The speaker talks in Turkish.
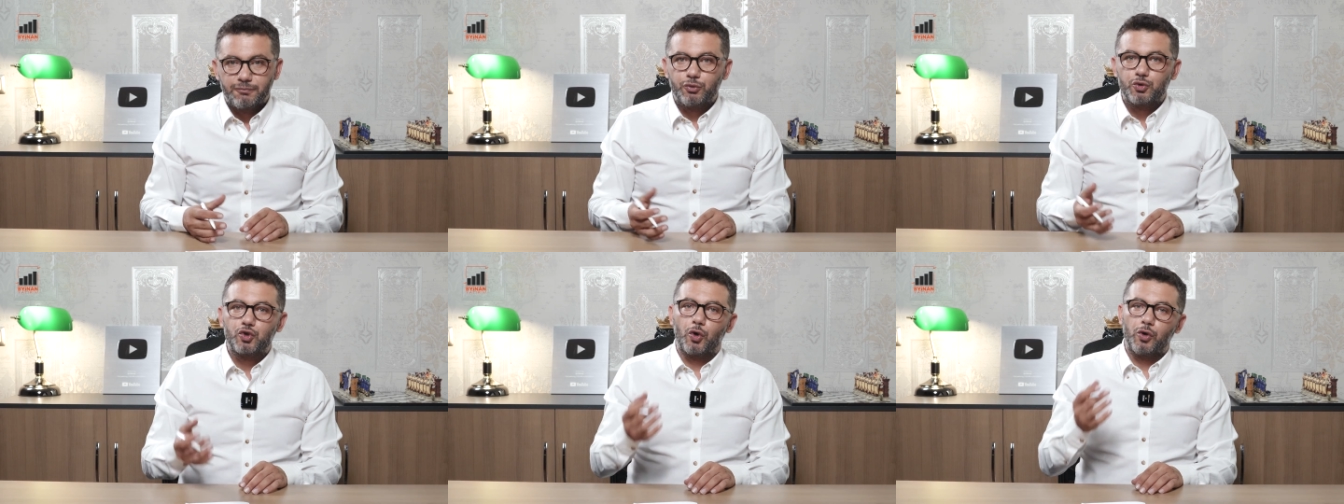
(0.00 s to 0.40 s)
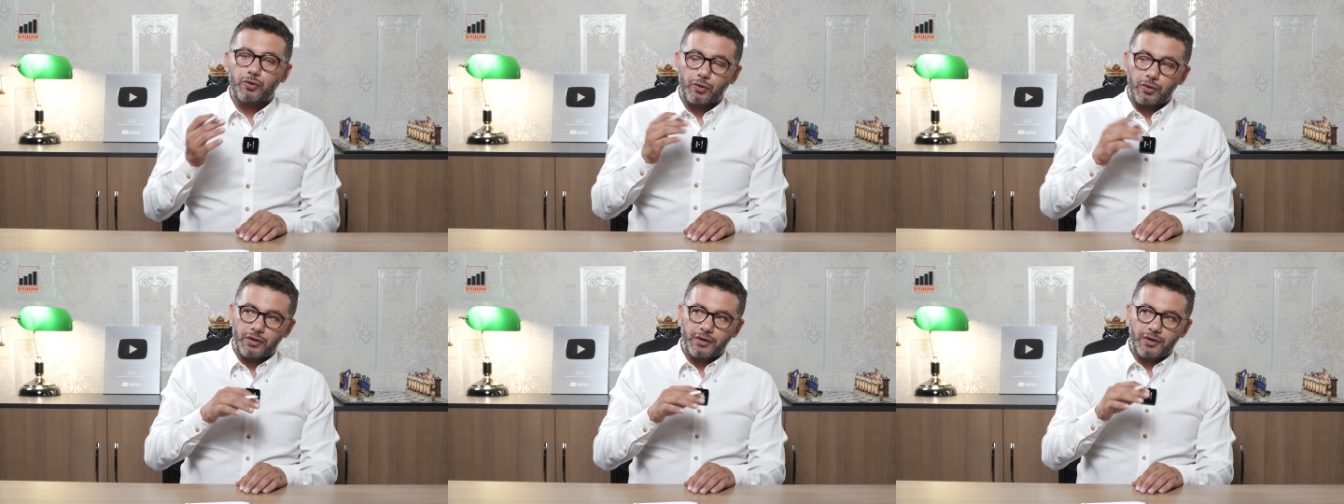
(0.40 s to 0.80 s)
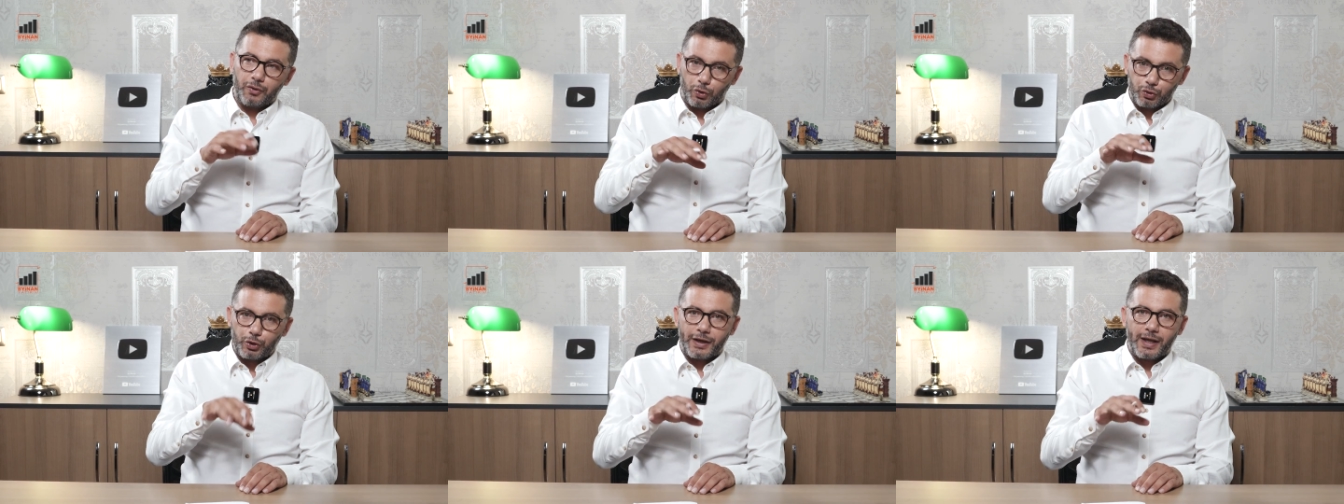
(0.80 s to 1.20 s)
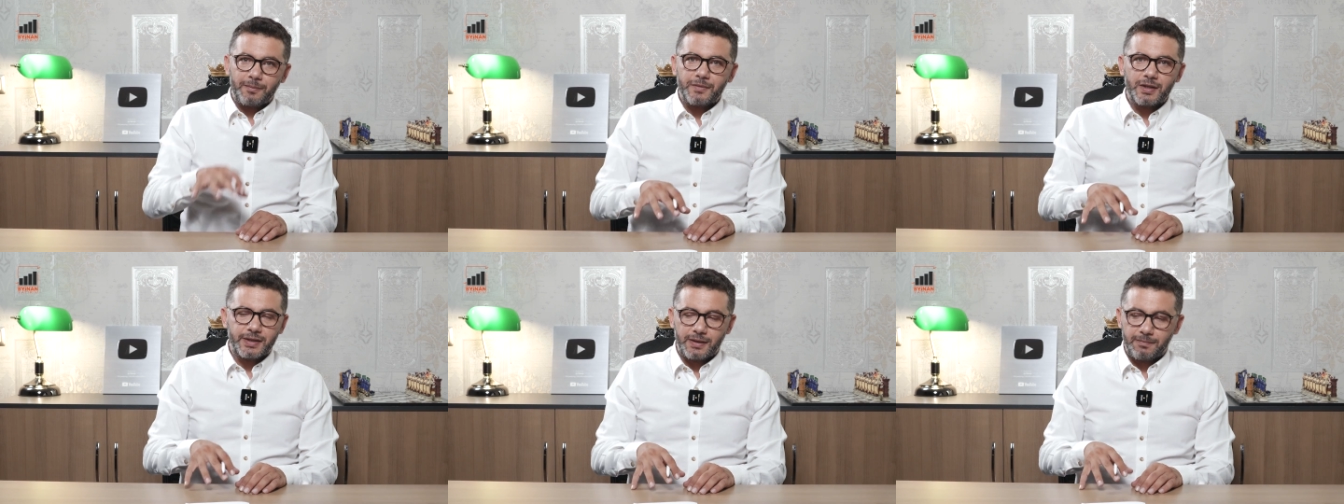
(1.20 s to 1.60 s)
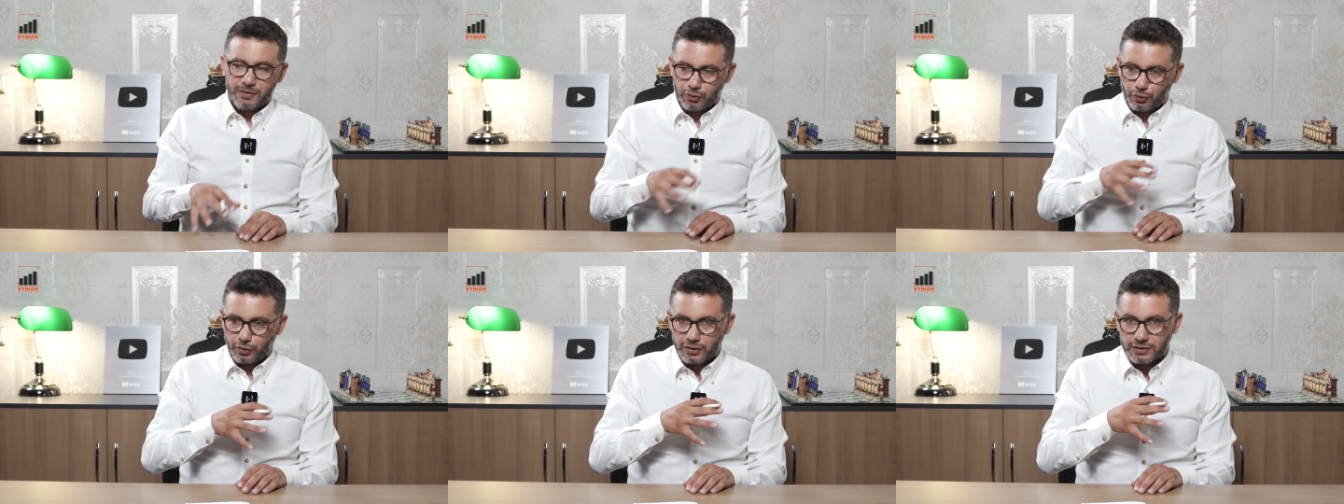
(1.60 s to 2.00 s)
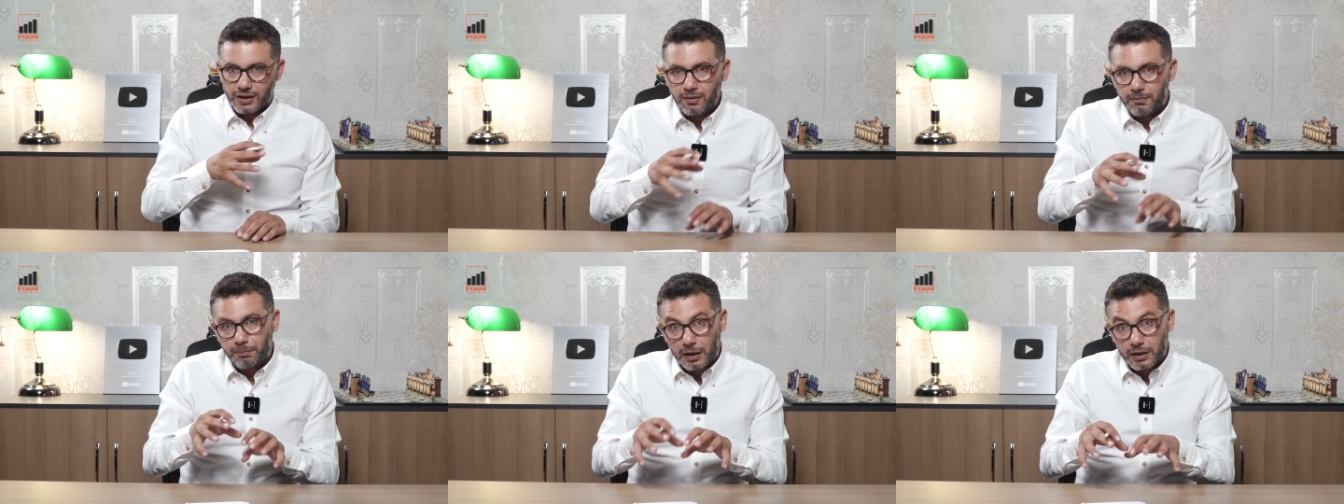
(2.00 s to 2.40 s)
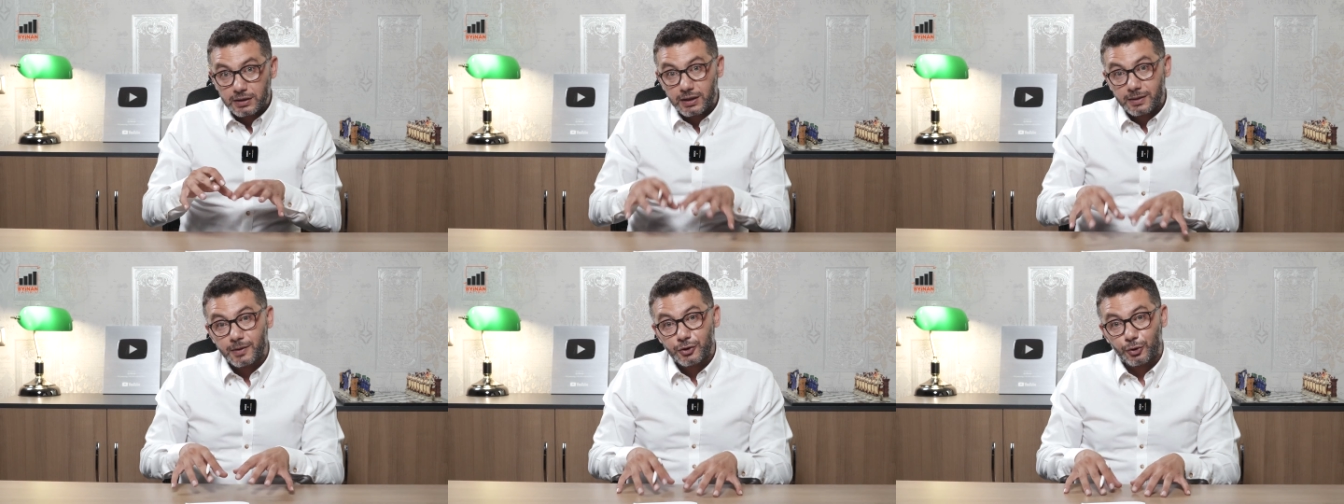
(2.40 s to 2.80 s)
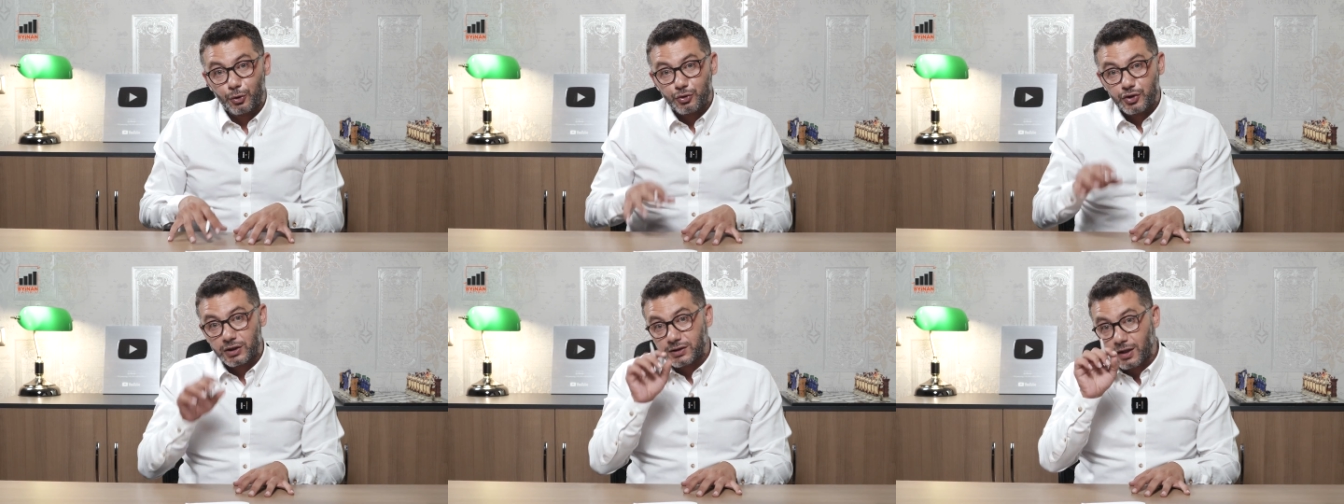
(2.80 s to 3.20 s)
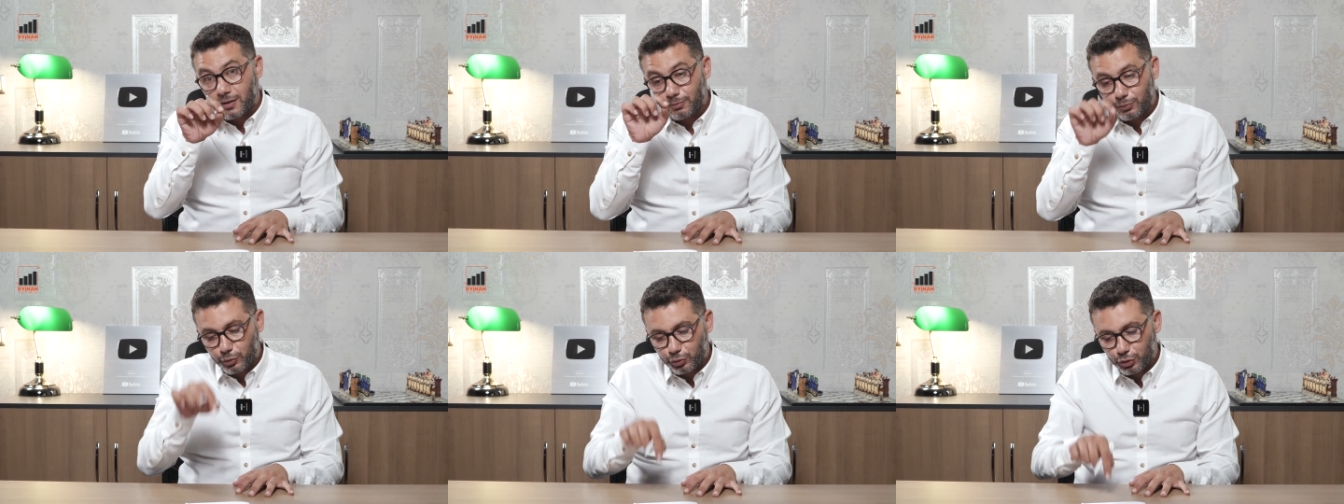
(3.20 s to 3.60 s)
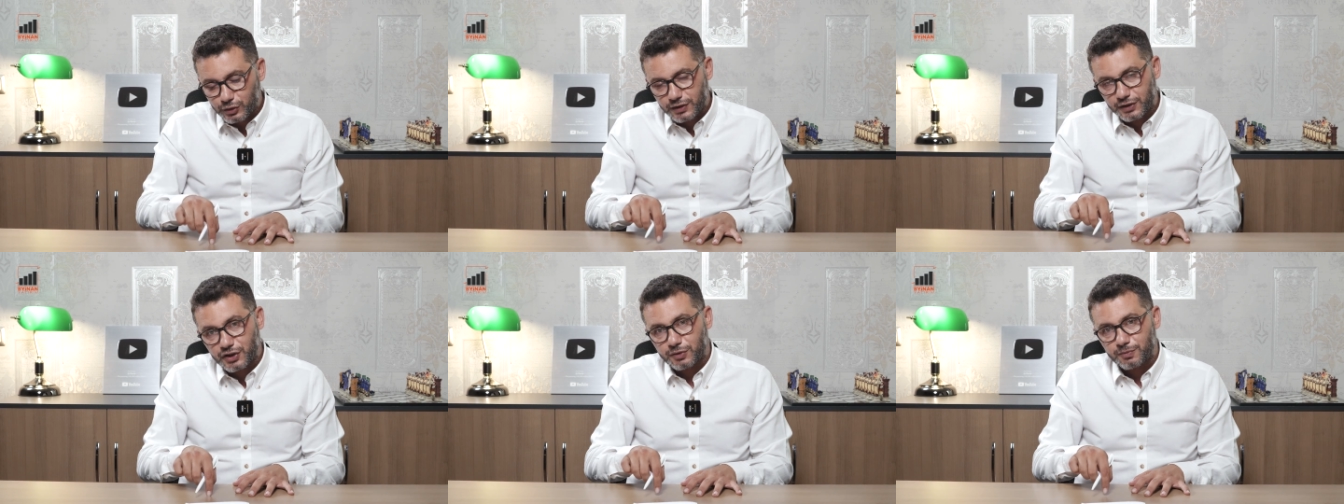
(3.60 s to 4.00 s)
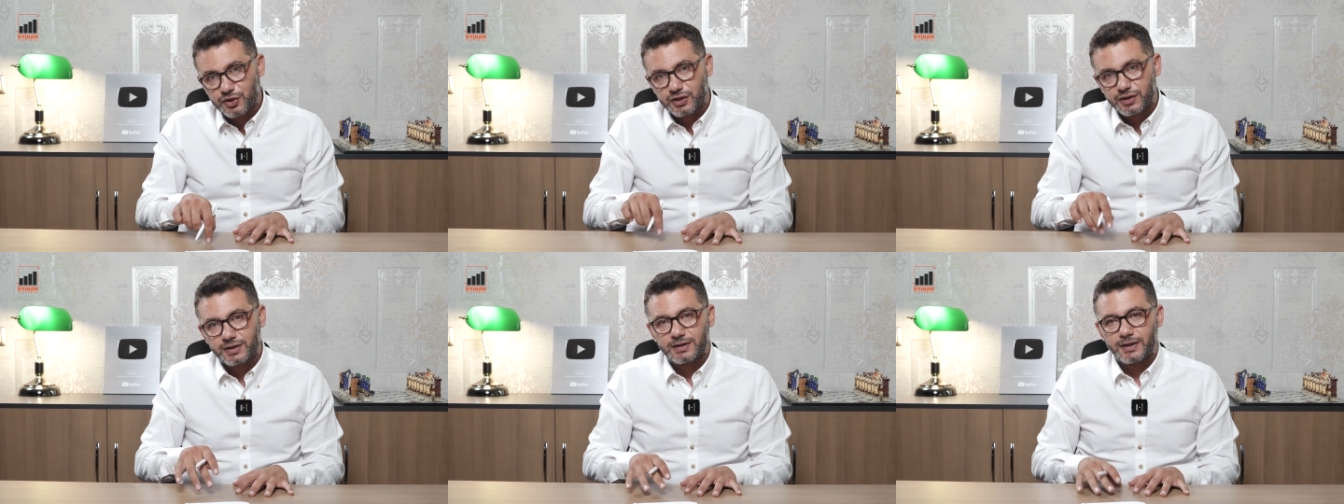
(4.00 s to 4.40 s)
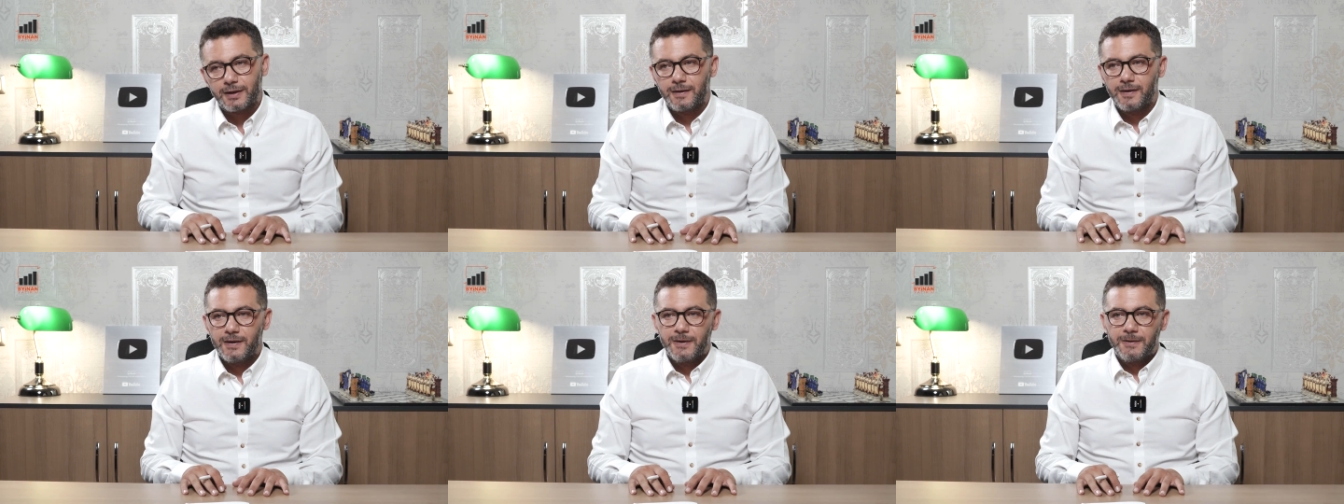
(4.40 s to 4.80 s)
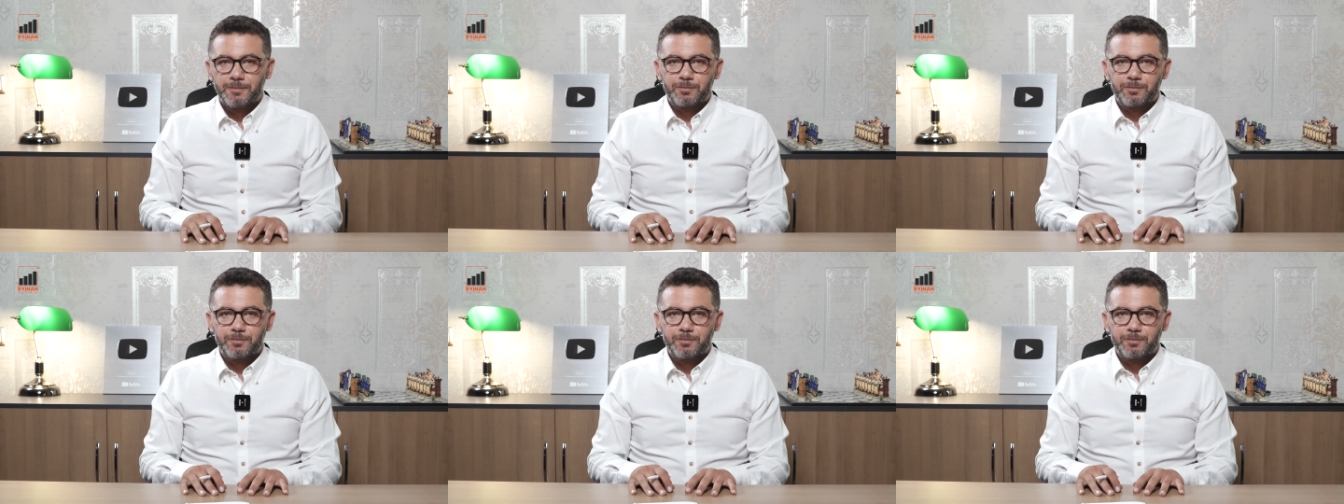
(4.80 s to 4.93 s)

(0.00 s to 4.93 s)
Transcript: Bu son o dönemde de Bitcoin tam patlamadan önce tam bu bu sıkışmışlıkta